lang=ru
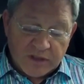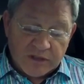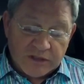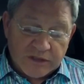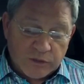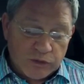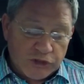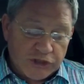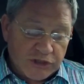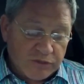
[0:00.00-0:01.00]

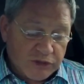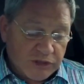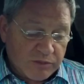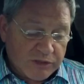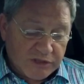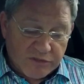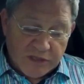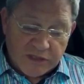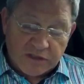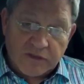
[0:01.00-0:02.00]
Незаконченное высшее
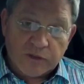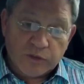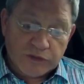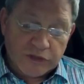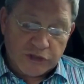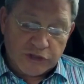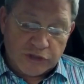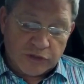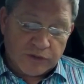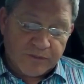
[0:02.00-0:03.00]
образование, два курса из
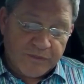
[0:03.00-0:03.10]
четырех.